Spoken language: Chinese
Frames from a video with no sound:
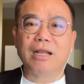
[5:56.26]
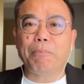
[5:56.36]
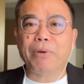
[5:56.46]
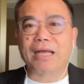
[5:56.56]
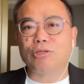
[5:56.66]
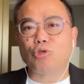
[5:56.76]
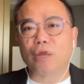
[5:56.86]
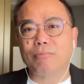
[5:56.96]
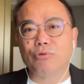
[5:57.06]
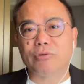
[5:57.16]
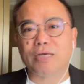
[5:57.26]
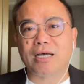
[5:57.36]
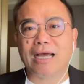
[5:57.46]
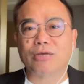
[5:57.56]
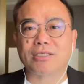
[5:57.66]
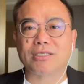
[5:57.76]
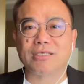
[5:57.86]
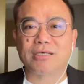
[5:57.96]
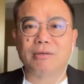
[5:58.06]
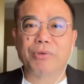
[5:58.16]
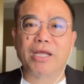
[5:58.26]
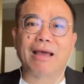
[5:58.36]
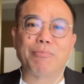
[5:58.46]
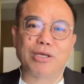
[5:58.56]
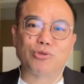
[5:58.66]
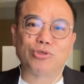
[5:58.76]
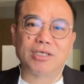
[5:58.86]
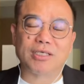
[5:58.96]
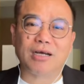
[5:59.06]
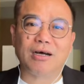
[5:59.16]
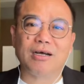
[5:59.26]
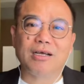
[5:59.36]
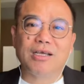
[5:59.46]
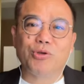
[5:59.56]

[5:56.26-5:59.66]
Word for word: 那本来川普呢，还算是一个变来变去的人啊，